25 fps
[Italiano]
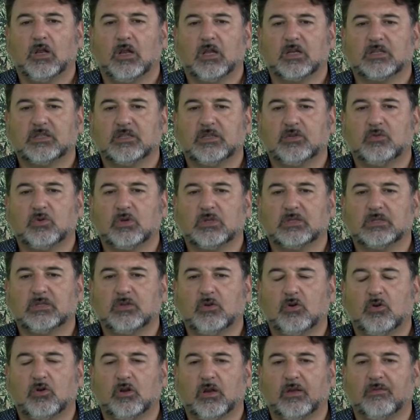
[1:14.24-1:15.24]
La
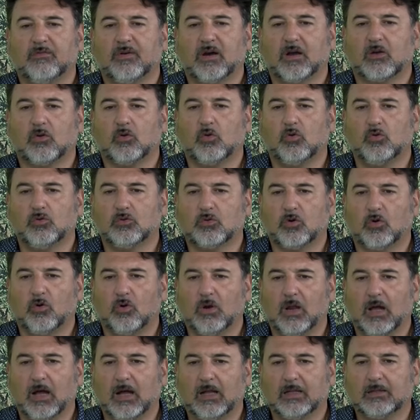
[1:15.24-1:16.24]
situazione va
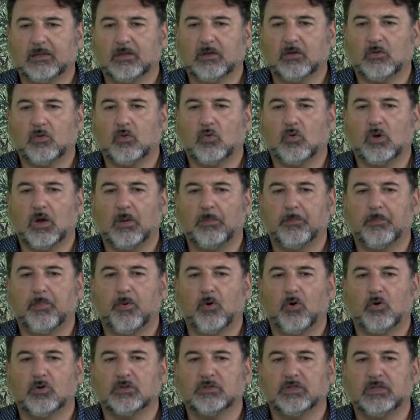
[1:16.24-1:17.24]
controllata con
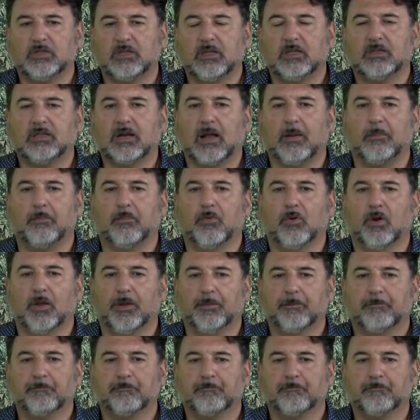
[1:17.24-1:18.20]
apposite trappole.